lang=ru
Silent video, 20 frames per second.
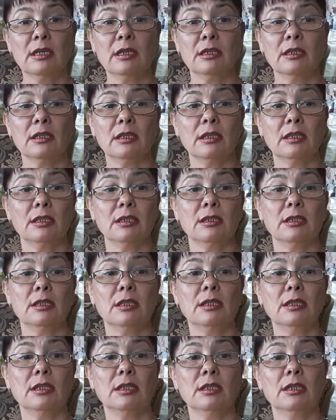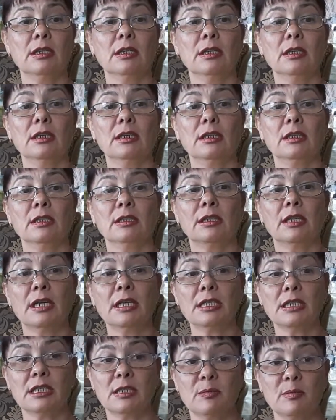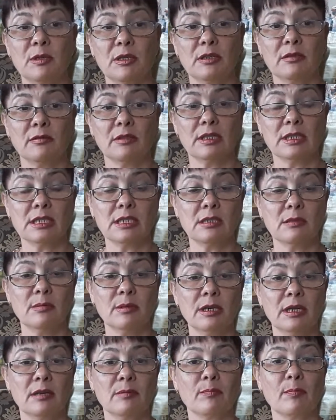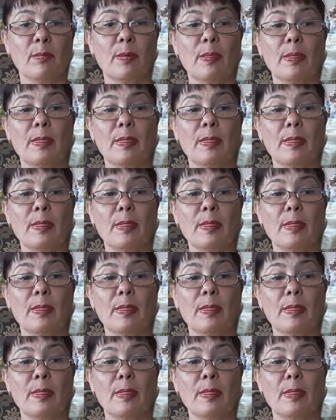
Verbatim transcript: Э, и 31 октября